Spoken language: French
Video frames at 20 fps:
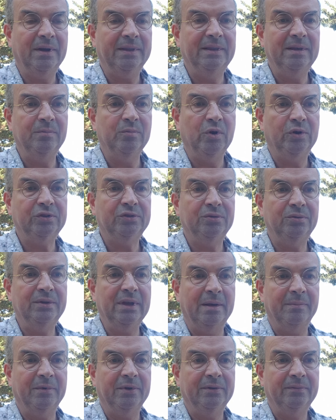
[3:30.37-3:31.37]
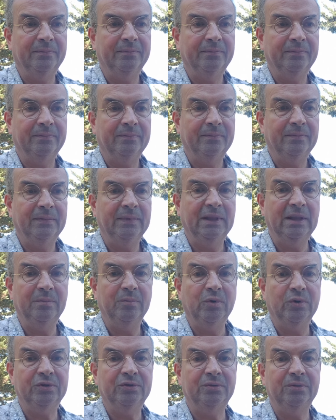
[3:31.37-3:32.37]
des morceaux d'âme, des
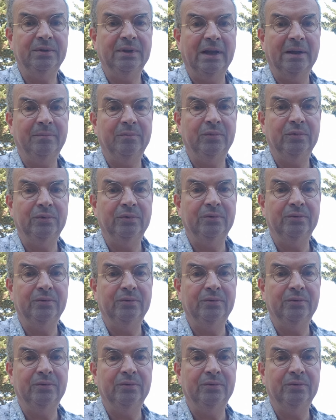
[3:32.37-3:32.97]
morceaux d'âme